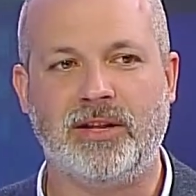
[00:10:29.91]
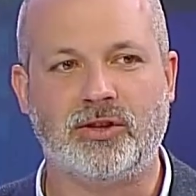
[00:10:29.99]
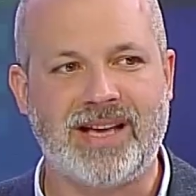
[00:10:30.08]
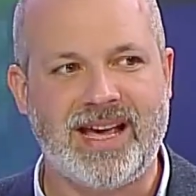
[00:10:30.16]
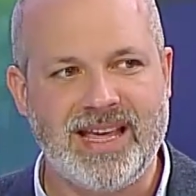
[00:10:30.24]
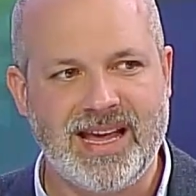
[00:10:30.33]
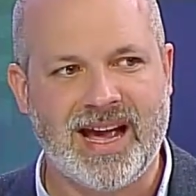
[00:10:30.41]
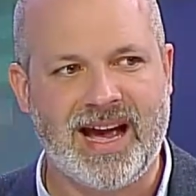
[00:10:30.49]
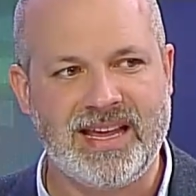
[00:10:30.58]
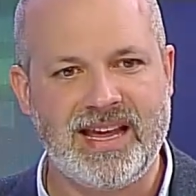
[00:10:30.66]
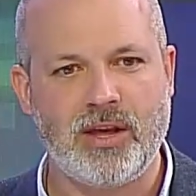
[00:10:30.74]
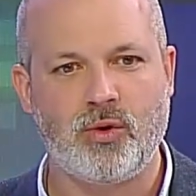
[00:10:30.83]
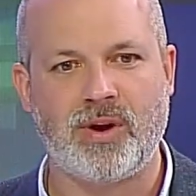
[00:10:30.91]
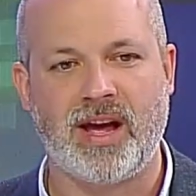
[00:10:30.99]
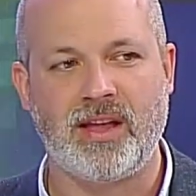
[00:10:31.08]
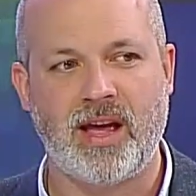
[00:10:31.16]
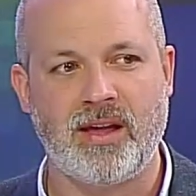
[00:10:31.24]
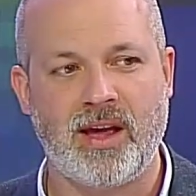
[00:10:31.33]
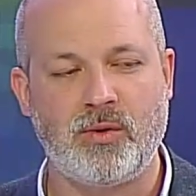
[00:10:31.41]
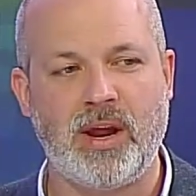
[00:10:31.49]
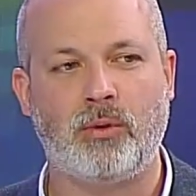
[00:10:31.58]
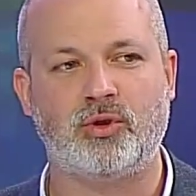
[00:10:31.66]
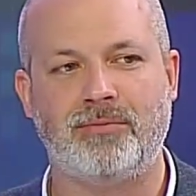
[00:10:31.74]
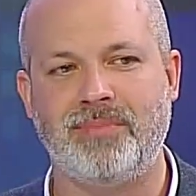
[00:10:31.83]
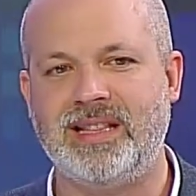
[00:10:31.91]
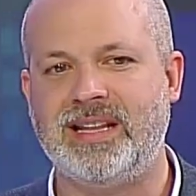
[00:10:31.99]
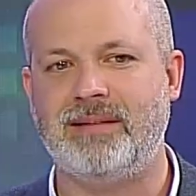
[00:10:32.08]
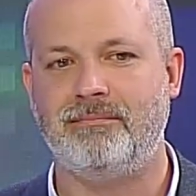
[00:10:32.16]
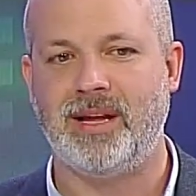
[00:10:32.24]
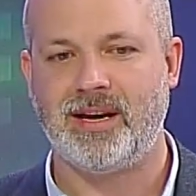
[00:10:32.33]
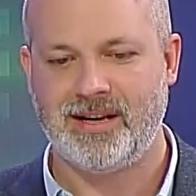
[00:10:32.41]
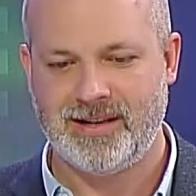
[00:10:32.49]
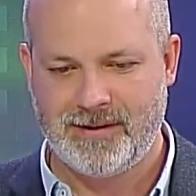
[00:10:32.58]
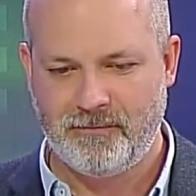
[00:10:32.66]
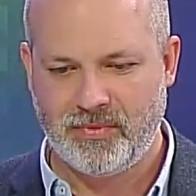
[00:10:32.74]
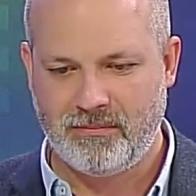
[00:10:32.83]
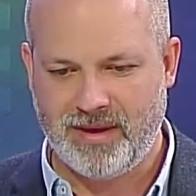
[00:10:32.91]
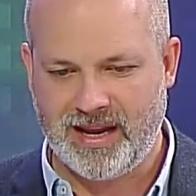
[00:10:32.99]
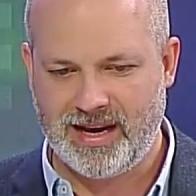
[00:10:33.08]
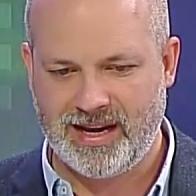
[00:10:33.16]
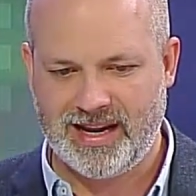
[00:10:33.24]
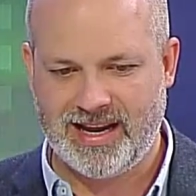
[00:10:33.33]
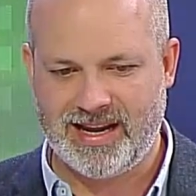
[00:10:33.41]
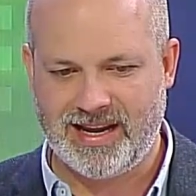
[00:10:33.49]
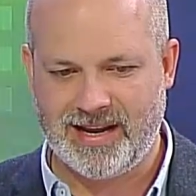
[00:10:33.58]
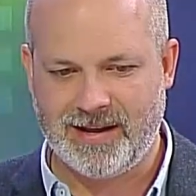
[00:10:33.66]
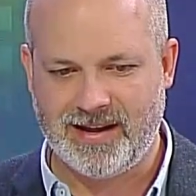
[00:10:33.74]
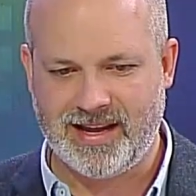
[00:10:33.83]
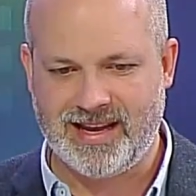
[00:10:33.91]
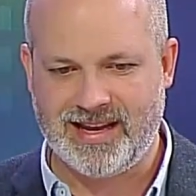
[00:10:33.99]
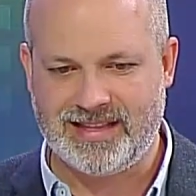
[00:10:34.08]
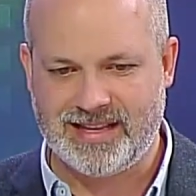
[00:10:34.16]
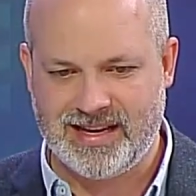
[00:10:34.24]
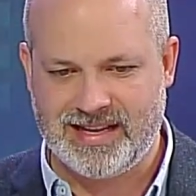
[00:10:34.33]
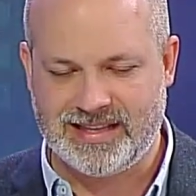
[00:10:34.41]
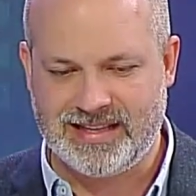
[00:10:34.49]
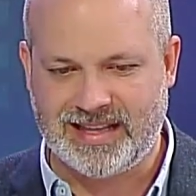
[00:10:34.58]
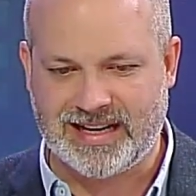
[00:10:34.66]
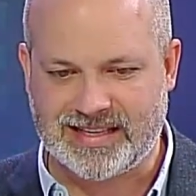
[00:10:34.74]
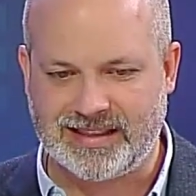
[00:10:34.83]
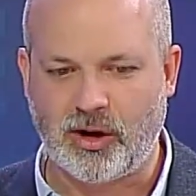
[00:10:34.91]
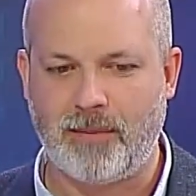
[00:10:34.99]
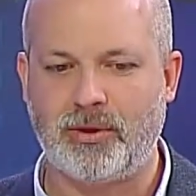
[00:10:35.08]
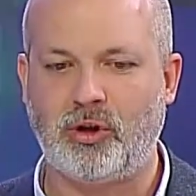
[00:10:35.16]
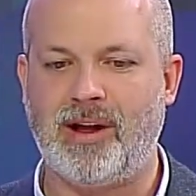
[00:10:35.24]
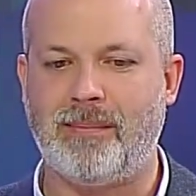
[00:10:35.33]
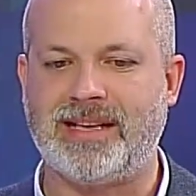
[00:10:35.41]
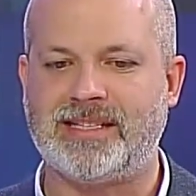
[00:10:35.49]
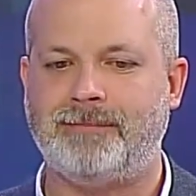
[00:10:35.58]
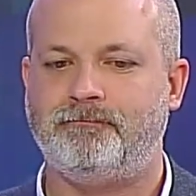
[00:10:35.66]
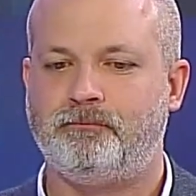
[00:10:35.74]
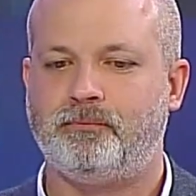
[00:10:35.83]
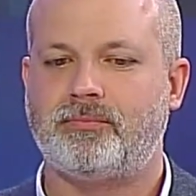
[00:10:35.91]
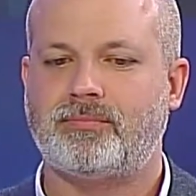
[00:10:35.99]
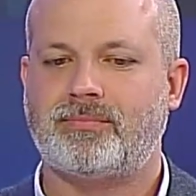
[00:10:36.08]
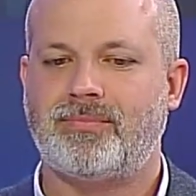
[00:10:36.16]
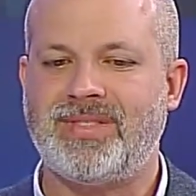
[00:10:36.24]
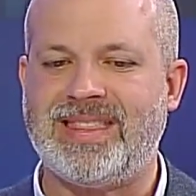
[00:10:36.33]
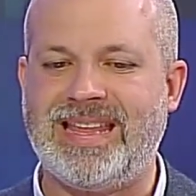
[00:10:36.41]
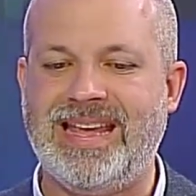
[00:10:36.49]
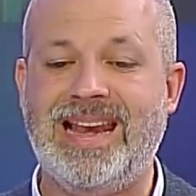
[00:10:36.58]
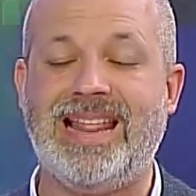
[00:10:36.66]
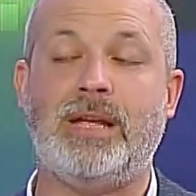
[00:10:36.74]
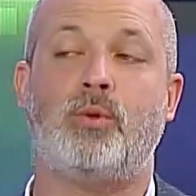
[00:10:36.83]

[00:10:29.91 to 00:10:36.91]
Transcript: Entonces, ahí, ahí hay, un, hay, hay, una discusión bien, bien bien eh, eh, interesante con respecto a lo que pasa en la